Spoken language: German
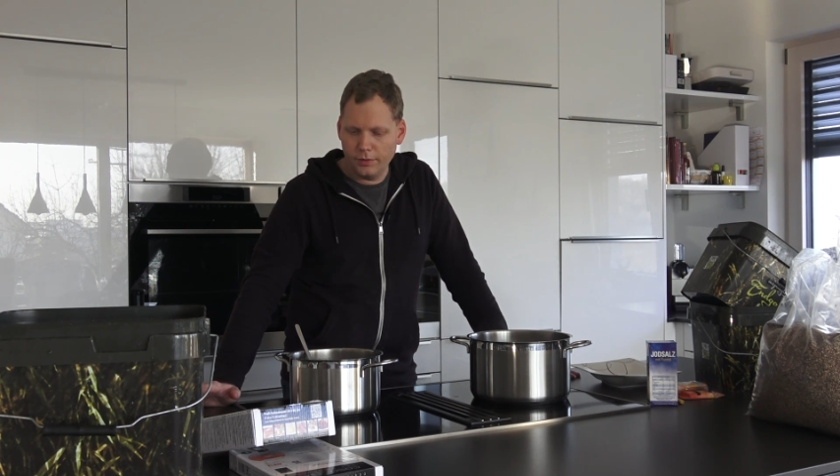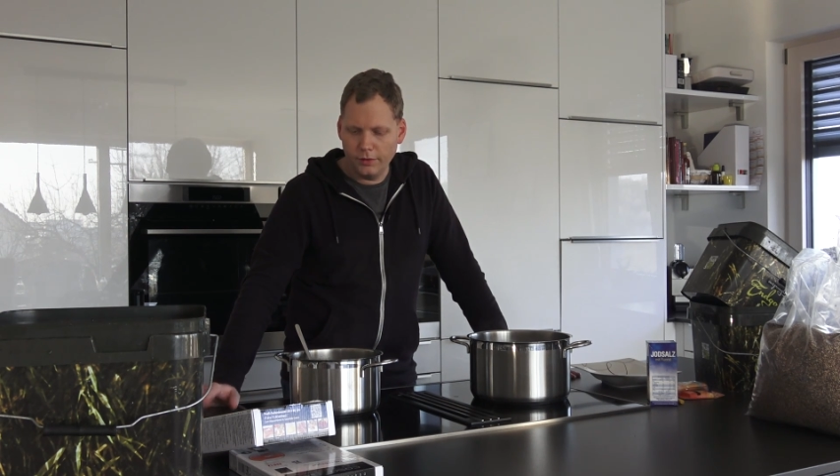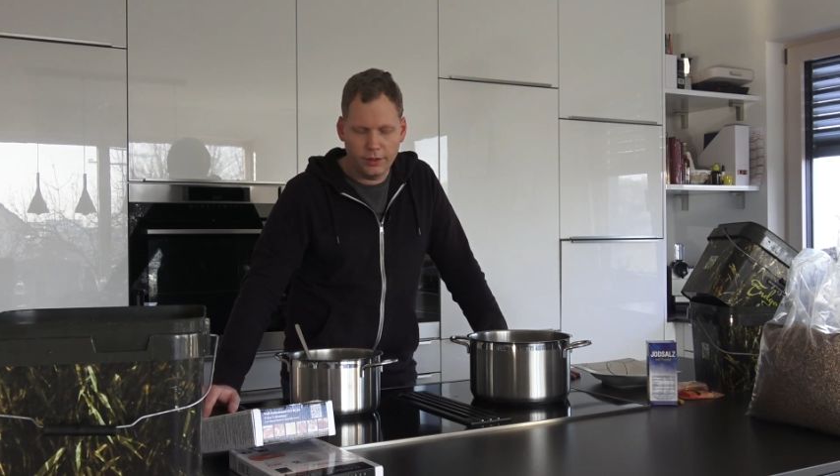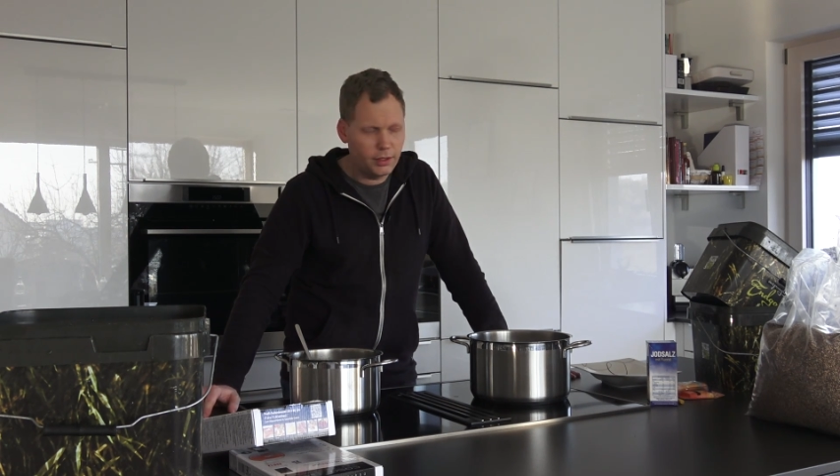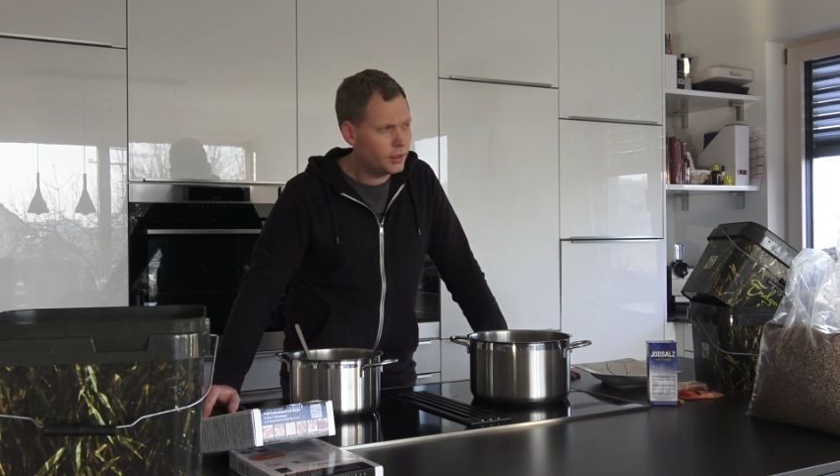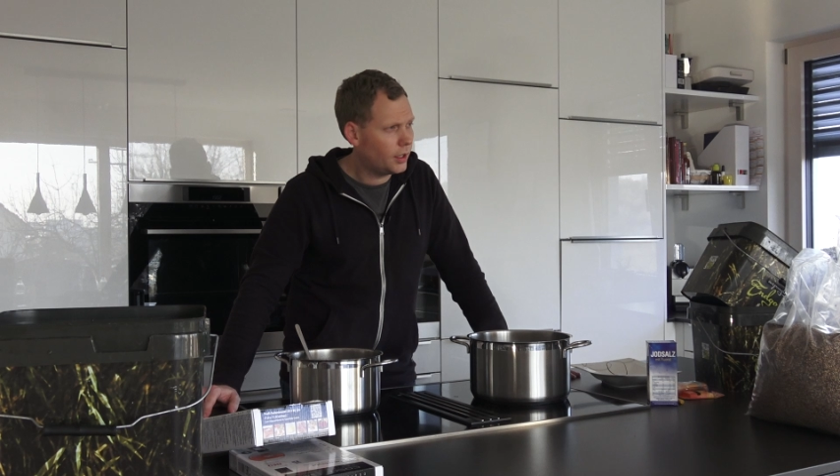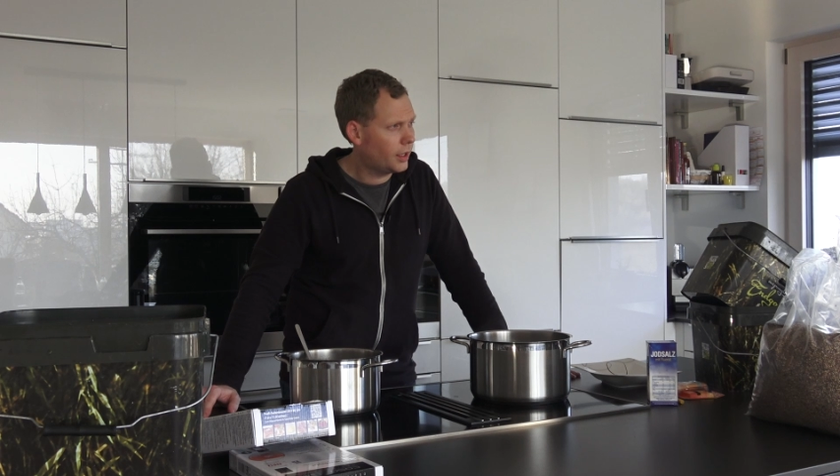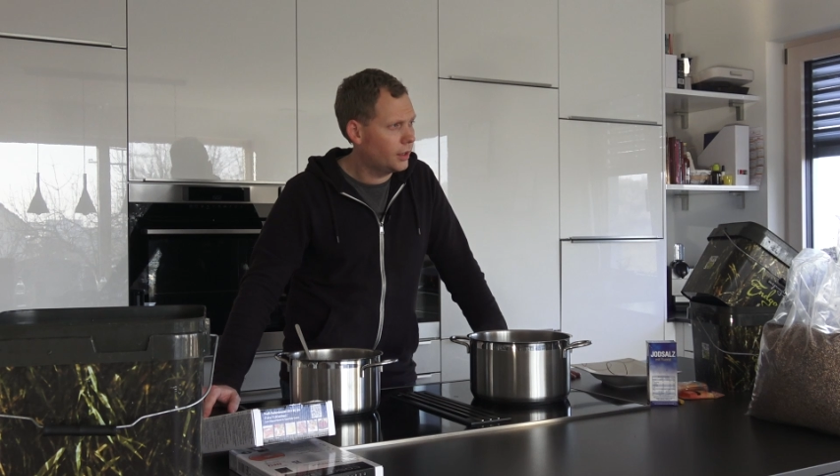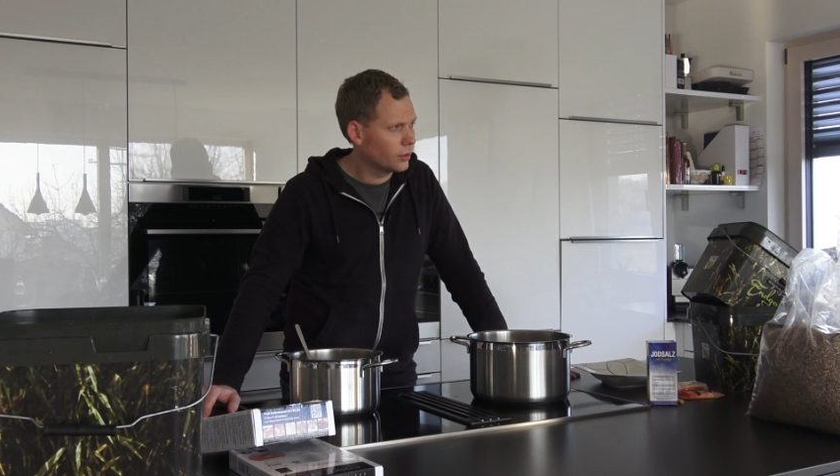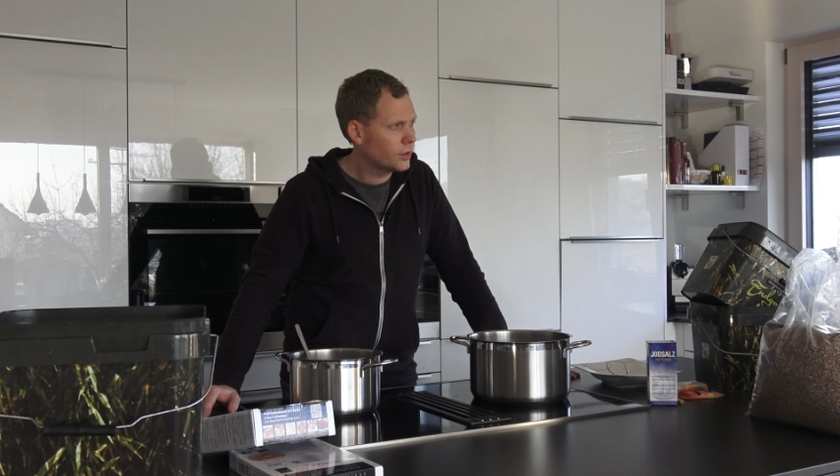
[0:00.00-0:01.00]
die
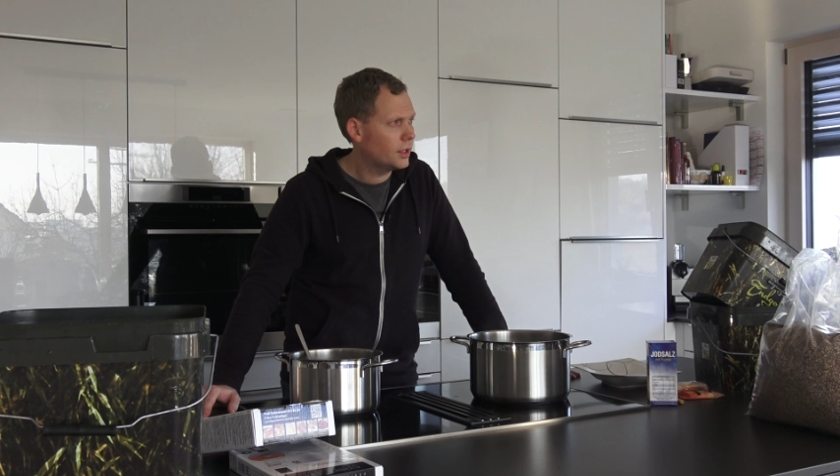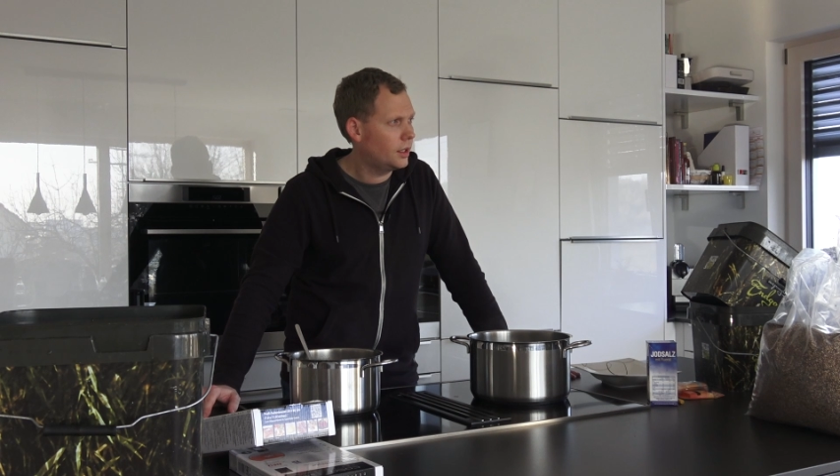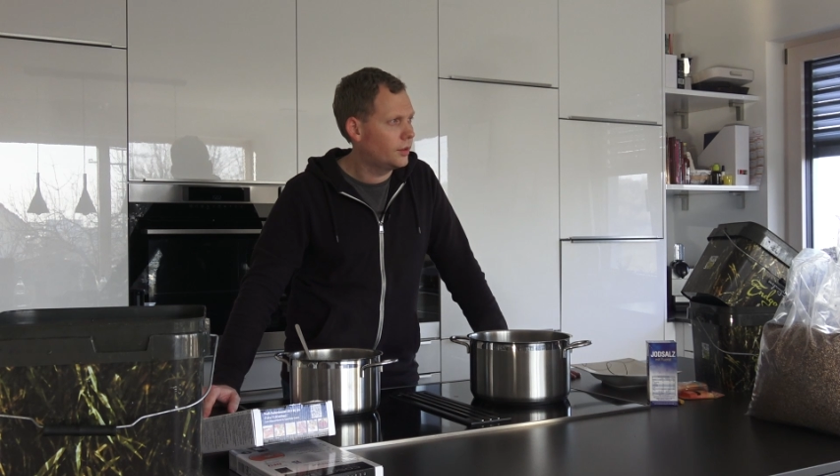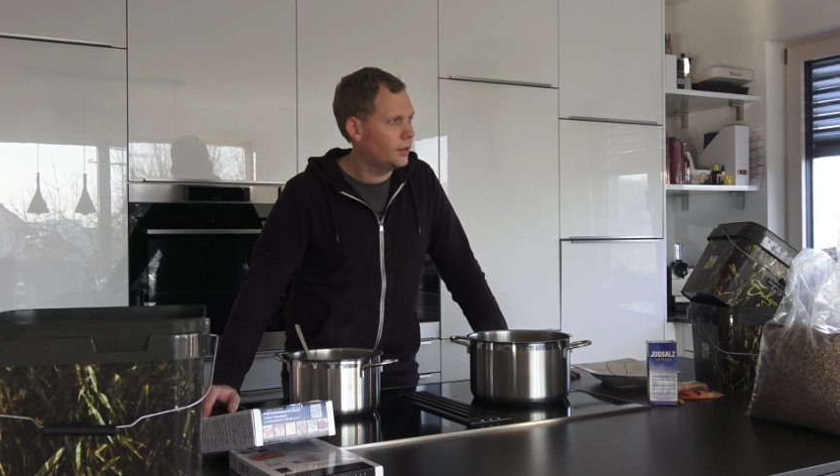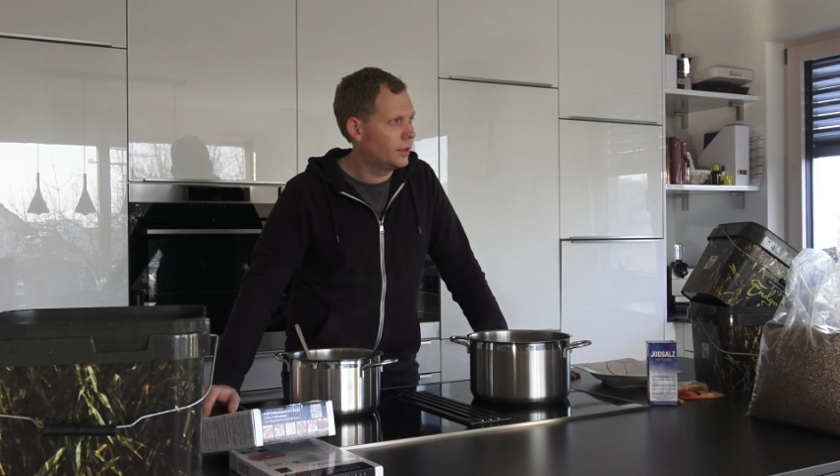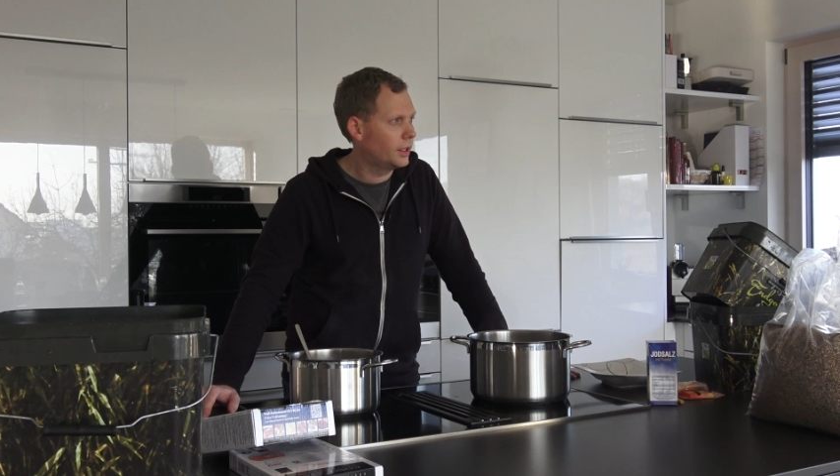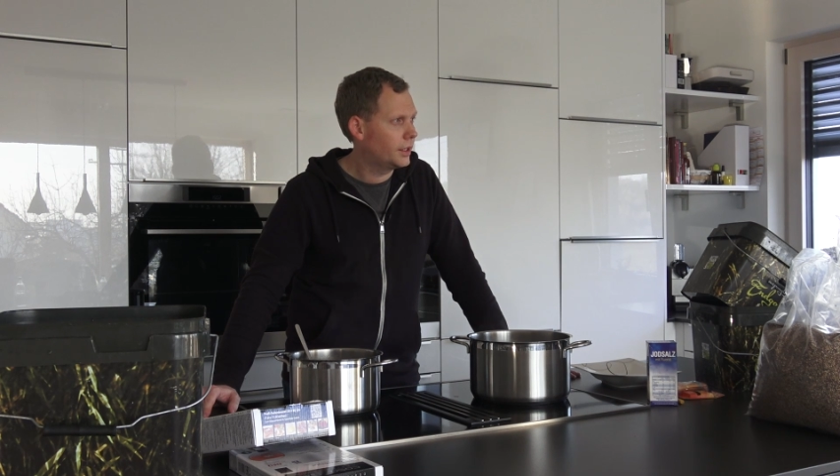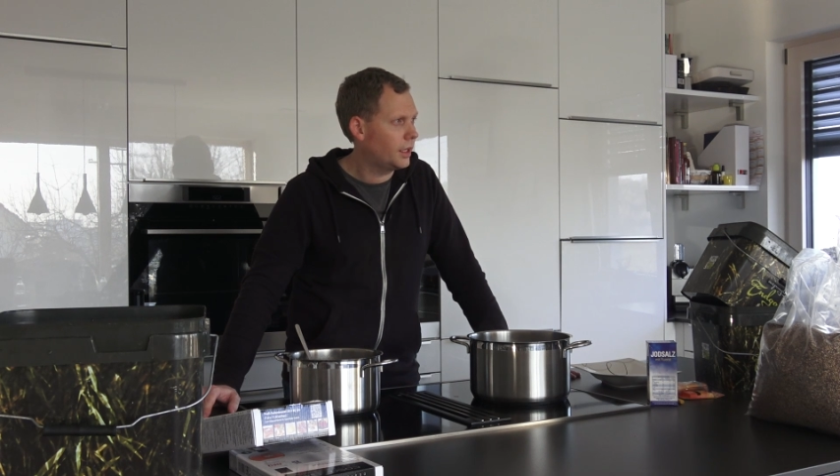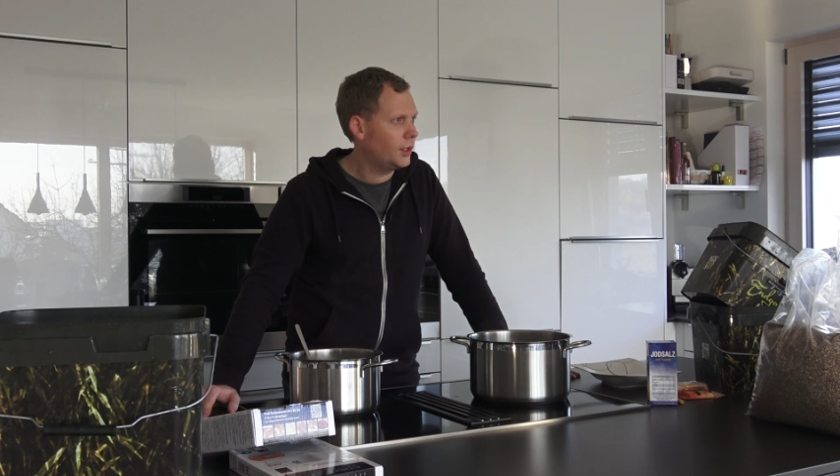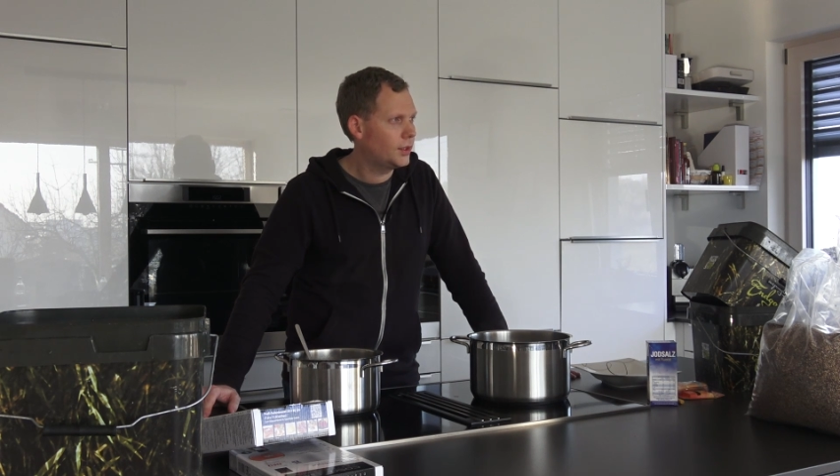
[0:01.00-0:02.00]
Wintertage nutze, also die
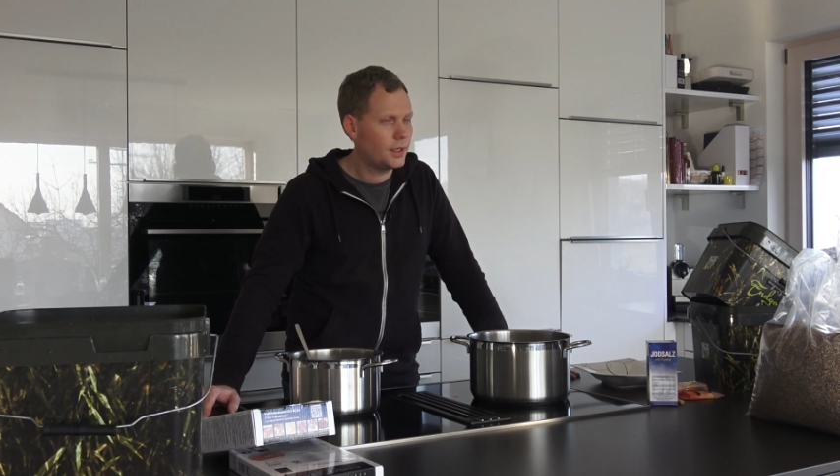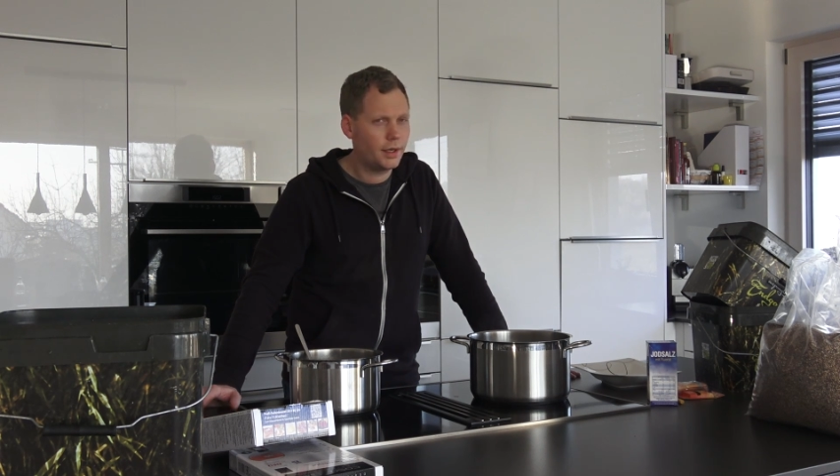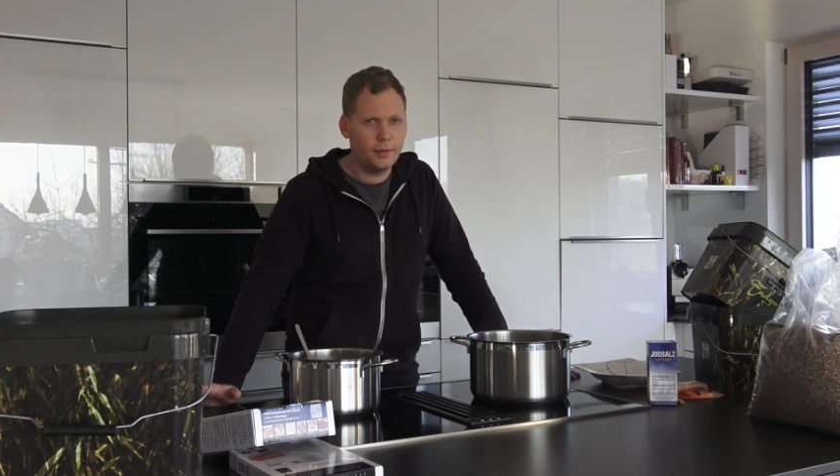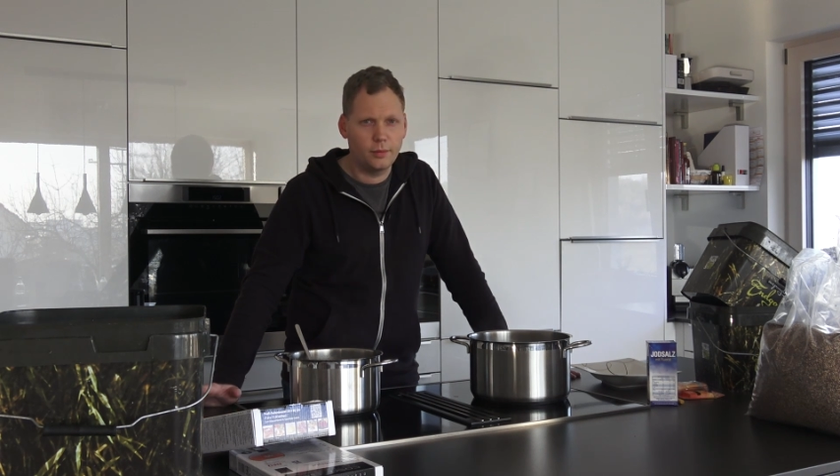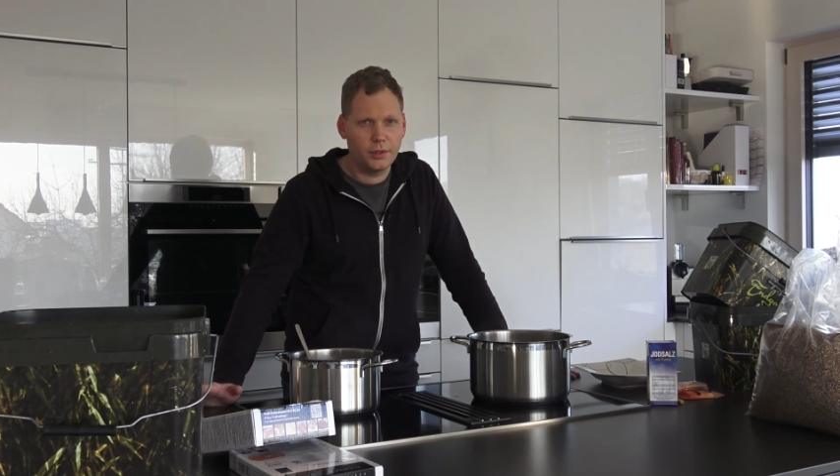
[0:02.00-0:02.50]
wirklich kalten Tage,